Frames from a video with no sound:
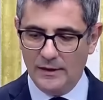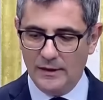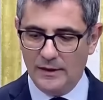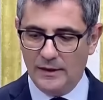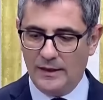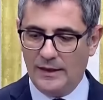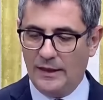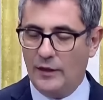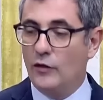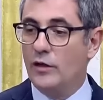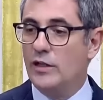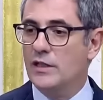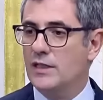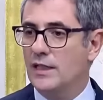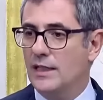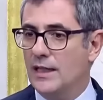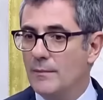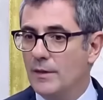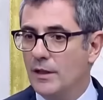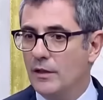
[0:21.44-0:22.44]
creo que es
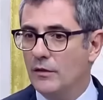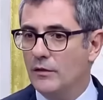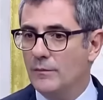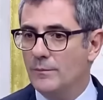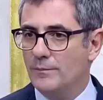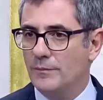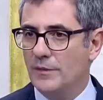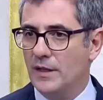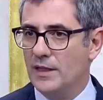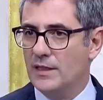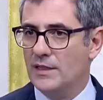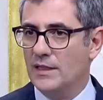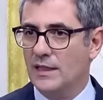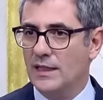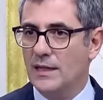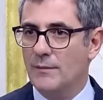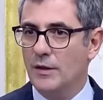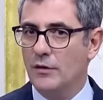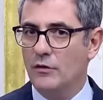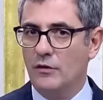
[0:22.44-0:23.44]
el camino. Es el
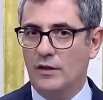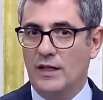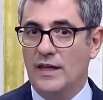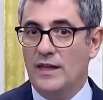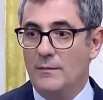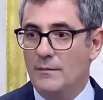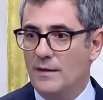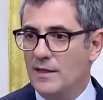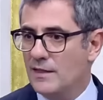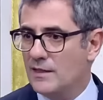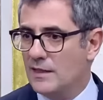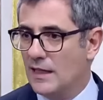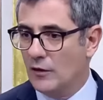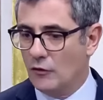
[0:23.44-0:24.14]
camino que además